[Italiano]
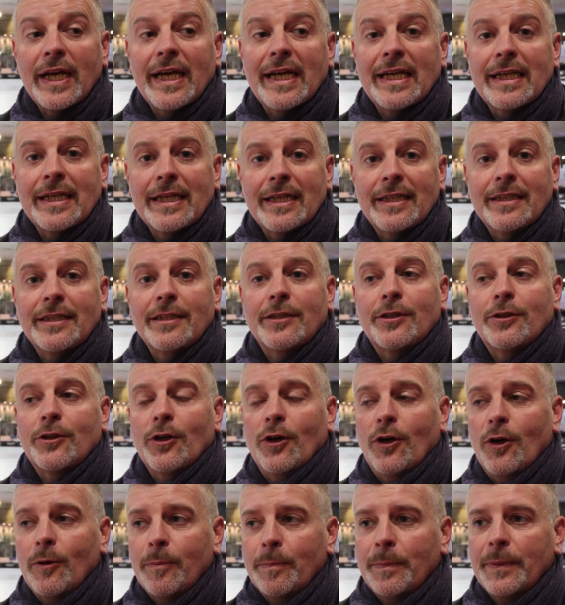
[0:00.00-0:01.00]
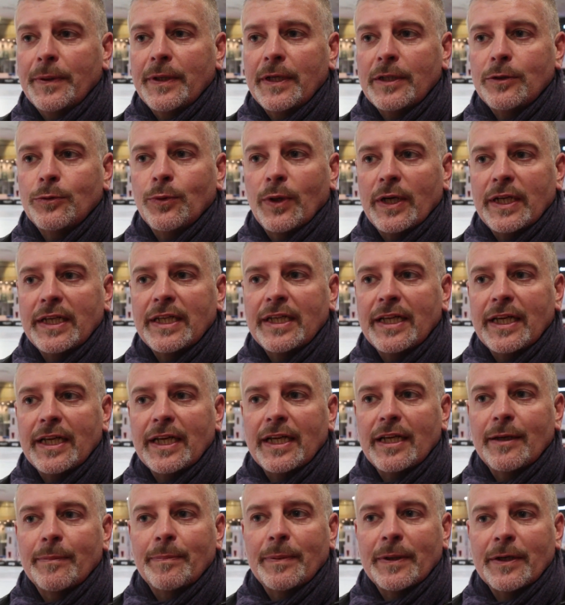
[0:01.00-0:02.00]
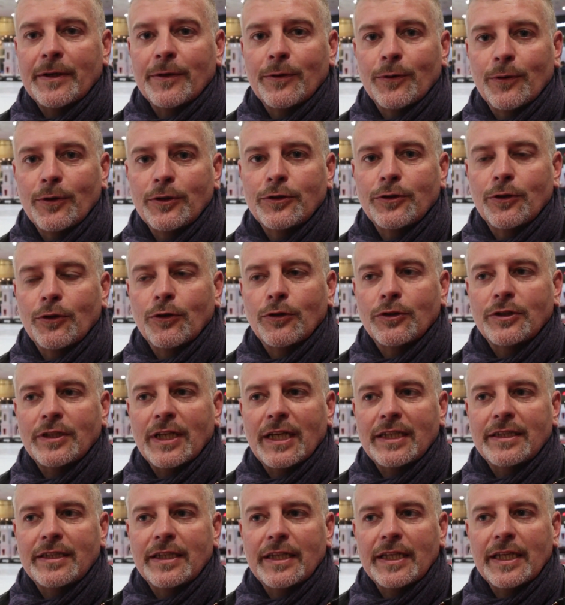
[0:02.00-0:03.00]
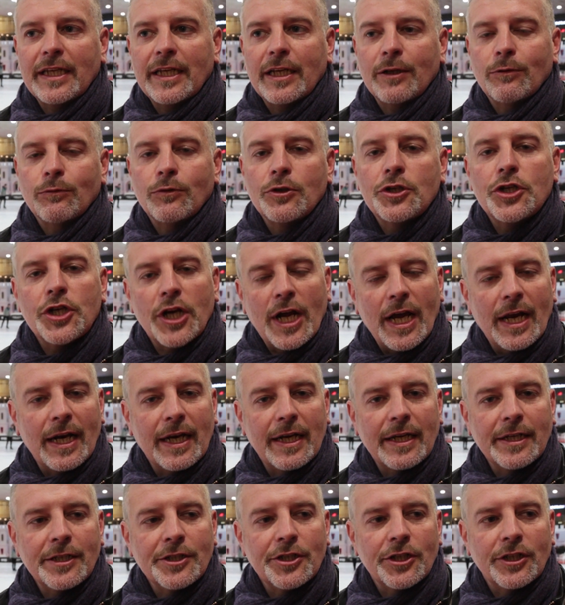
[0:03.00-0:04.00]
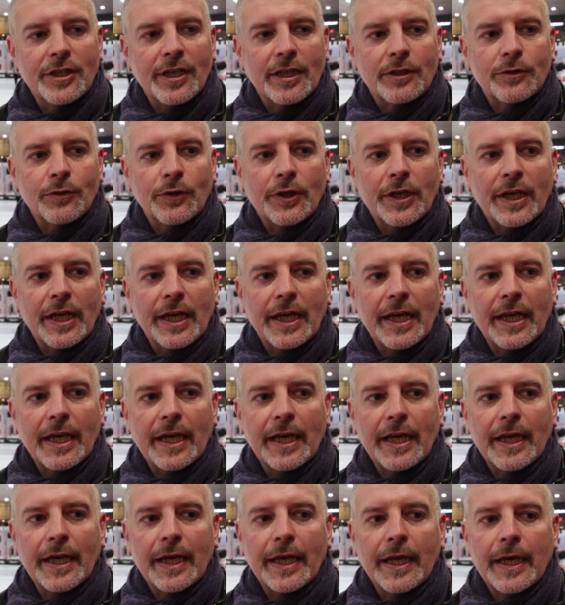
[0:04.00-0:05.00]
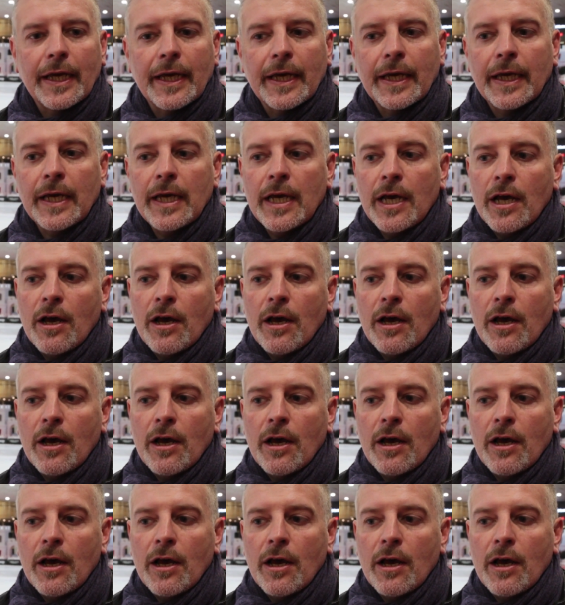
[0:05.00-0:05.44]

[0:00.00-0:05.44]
anni di stop, due anni che per noi sono stati un challenge dato che